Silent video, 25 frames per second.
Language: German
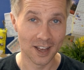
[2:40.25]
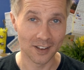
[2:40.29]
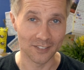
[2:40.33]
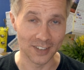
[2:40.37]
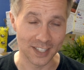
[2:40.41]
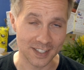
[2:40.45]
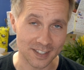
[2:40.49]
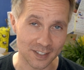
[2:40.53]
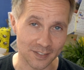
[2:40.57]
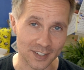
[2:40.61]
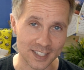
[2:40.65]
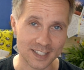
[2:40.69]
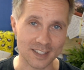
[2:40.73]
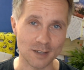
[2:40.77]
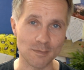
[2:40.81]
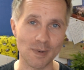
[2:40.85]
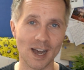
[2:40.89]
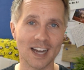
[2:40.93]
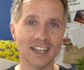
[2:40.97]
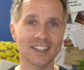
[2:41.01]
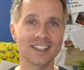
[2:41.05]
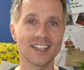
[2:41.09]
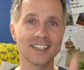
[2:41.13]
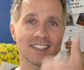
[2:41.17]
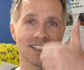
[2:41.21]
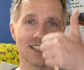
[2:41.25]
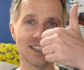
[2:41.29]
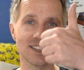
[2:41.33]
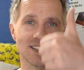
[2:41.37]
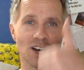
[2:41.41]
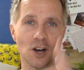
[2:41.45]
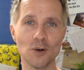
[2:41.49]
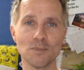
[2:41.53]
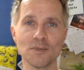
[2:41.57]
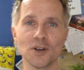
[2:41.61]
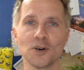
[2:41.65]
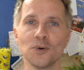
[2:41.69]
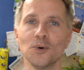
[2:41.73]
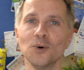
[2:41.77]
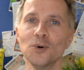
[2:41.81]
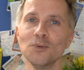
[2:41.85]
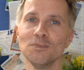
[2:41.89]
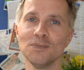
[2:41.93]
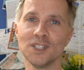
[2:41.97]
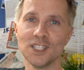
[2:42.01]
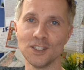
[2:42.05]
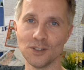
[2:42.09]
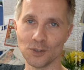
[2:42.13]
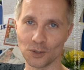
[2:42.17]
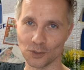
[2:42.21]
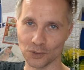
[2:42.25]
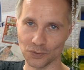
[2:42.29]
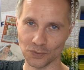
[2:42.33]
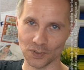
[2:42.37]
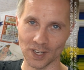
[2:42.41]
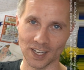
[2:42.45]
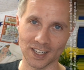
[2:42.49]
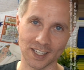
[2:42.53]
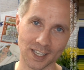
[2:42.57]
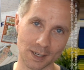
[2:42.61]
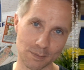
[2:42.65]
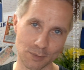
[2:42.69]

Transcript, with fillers: Wenn's dir was gebracht hat, den Daumen nach oben, die Jungs fragen,